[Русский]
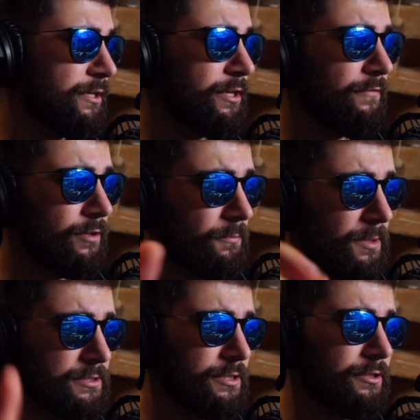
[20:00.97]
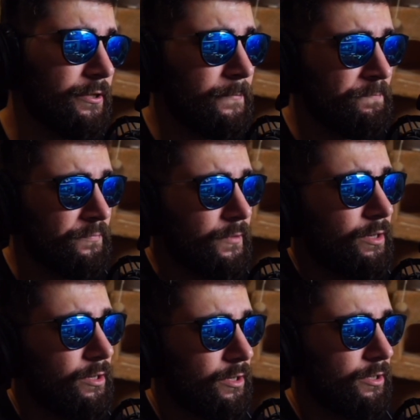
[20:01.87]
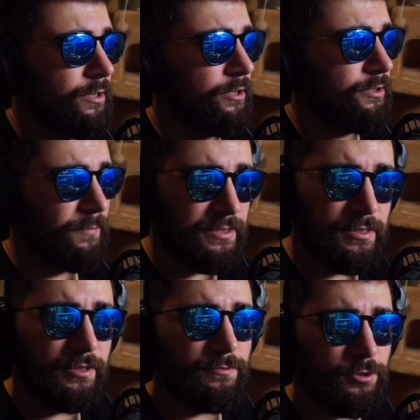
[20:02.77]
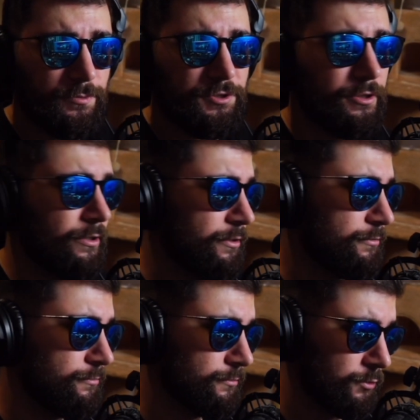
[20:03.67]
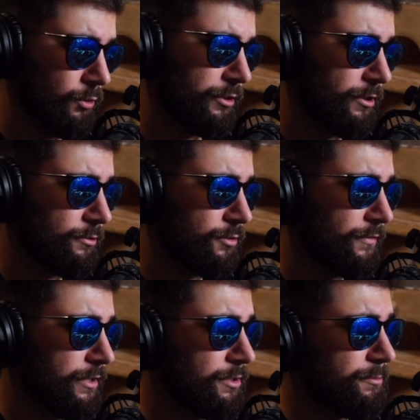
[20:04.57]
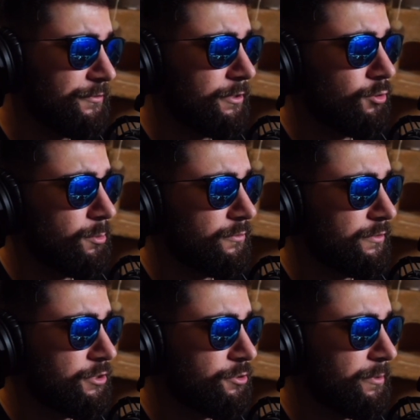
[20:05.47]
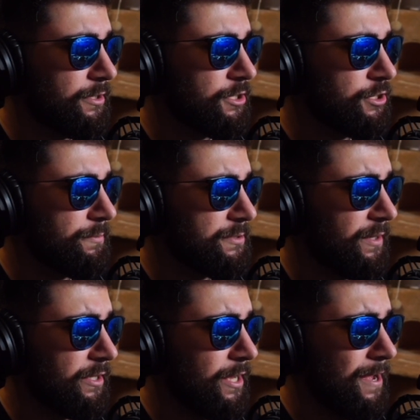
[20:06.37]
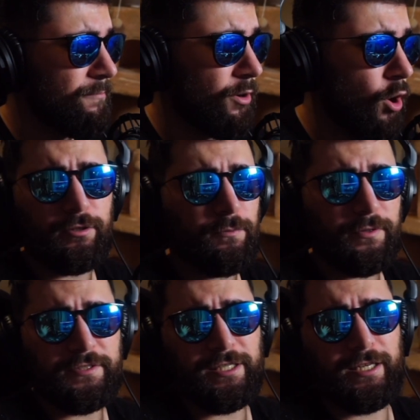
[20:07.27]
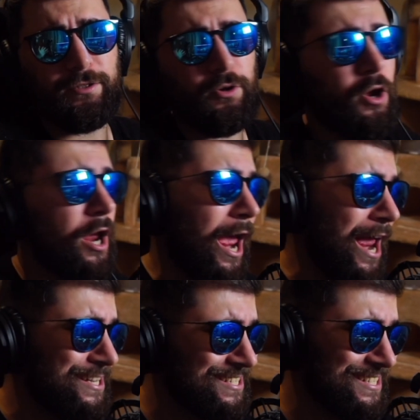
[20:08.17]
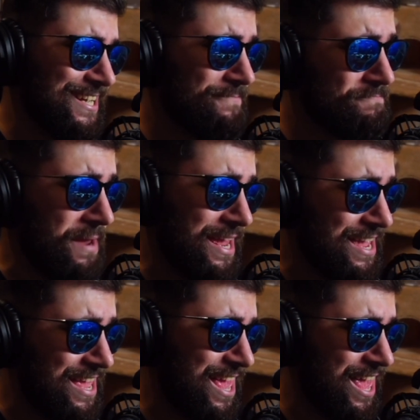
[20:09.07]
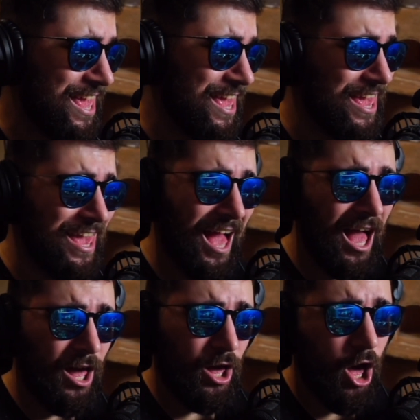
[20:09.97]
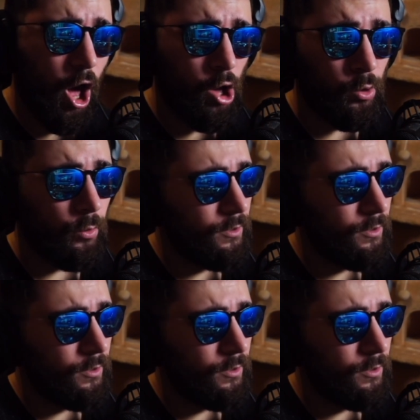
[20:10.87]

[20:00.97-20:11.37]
Я видел последний, э, на последнем, собственно, ролике, который выходил по Фантому, вы еще предложили посмотреть про, про вселенную SCP.